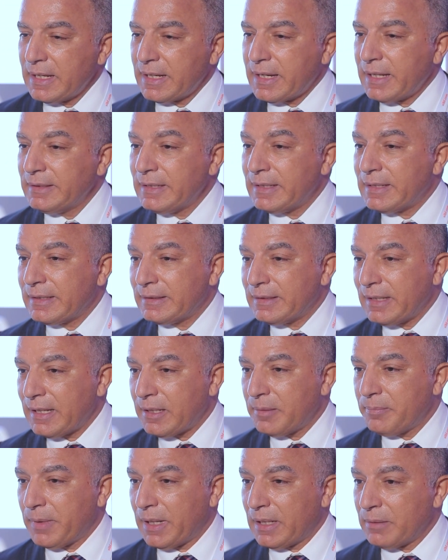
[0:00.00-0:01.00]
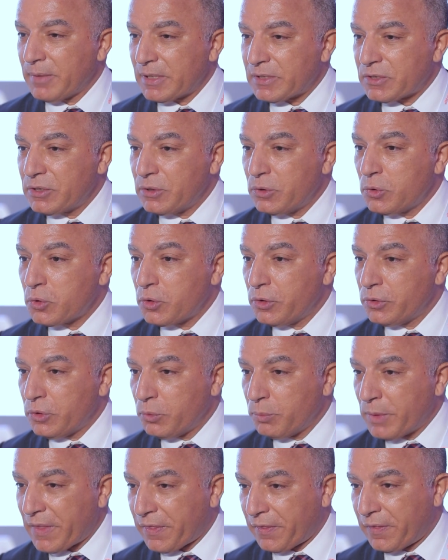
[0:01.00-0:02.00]
كان الكتاب المصري
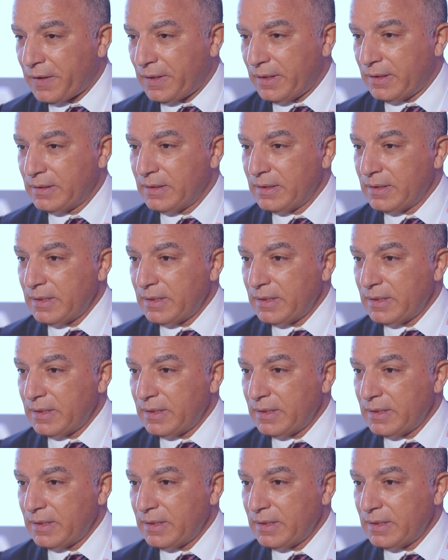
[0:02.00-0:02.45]
يمثل